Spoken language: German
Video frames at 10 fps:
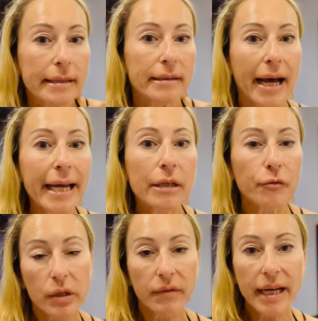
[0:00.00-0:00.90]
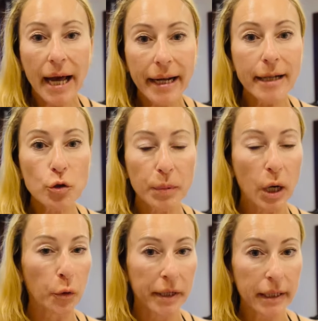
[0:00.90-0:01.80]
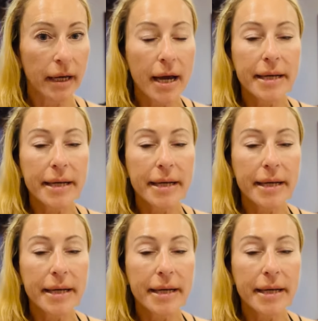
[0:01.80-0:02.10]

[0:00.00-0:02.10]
Getreide für die Veganer anzubauen, nicht?